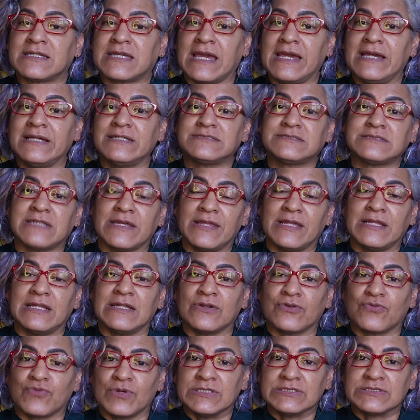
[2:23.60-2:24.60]
que este
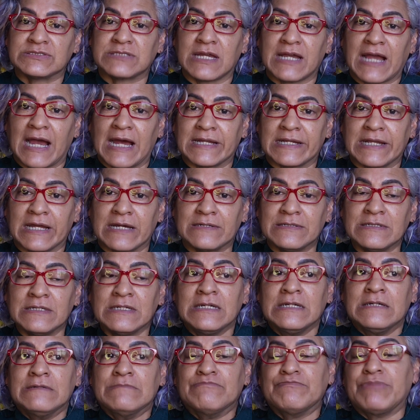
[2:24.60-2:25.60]
delincuente gana.
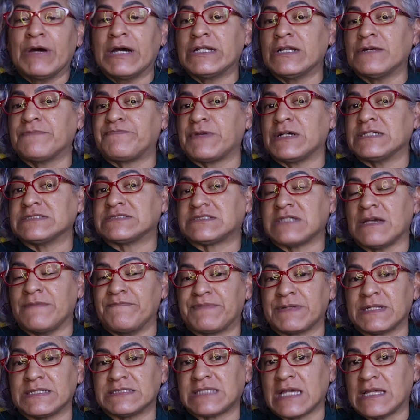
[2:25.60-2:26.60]
Bueno, pues
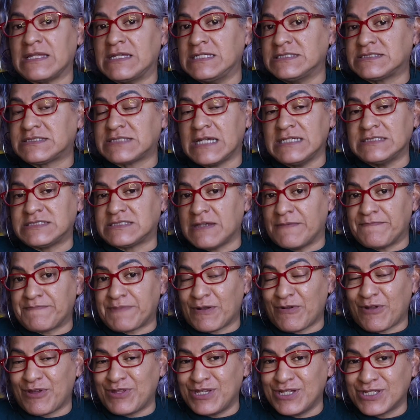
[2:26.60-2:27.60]
siempre se dice y
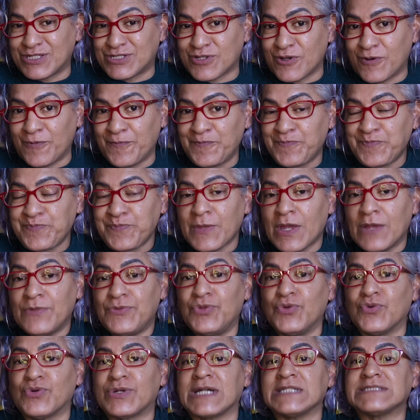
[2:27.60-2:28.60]
siempre lo he dicho,
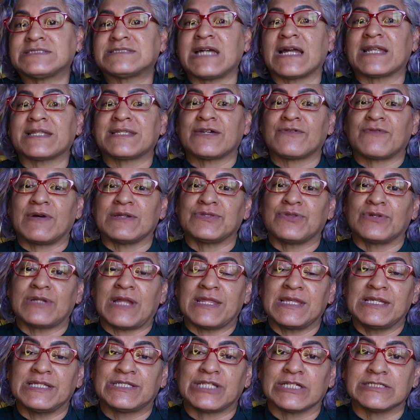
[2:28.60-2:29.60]
nunca es tarde cuando
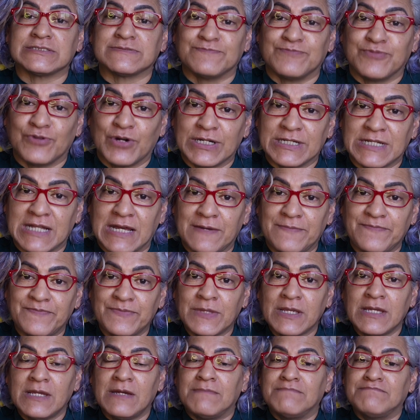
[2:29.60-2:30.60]
la dicha es buena
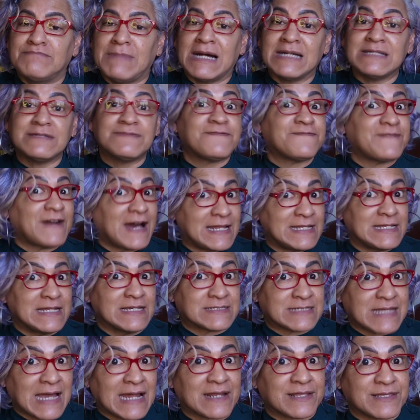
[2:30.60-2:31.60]
más
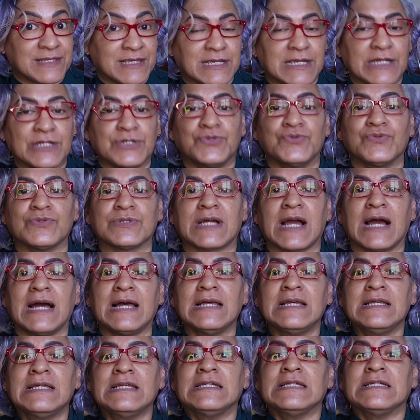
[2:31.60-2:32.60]
vale tarde que
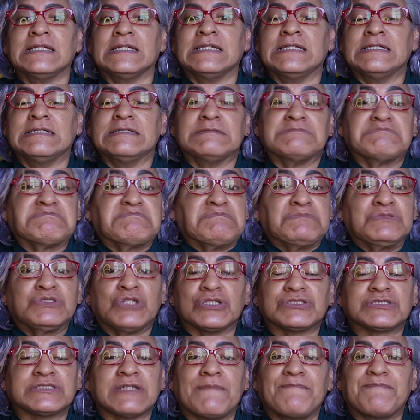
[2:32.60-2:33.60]
nunca. Y
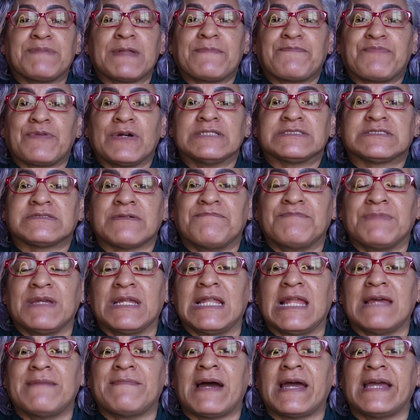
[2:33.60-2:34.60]
yo siempre, pues,
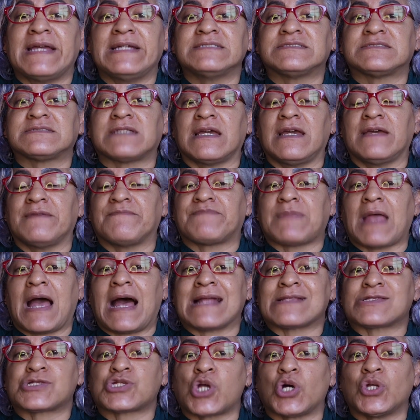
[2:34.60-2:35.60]
mi lema es que
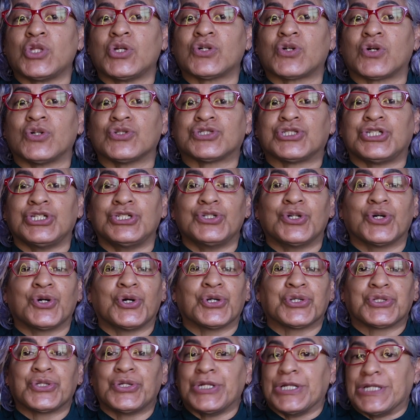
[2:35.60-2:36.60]
a todo cochino
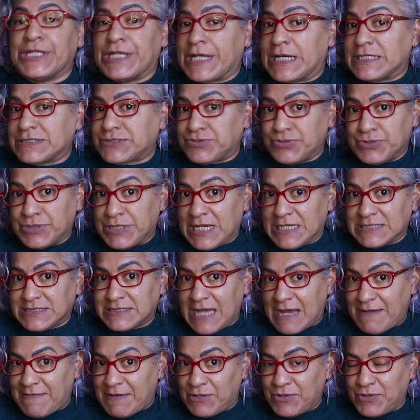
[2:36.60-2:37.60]
gordo le llega su día
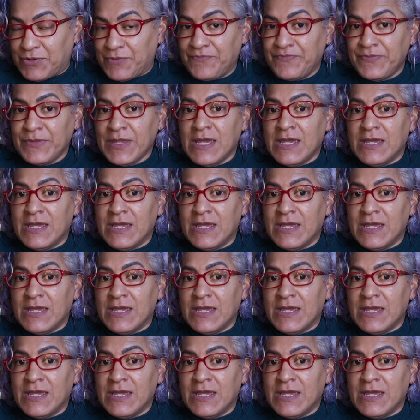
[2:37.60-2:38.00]
sábado.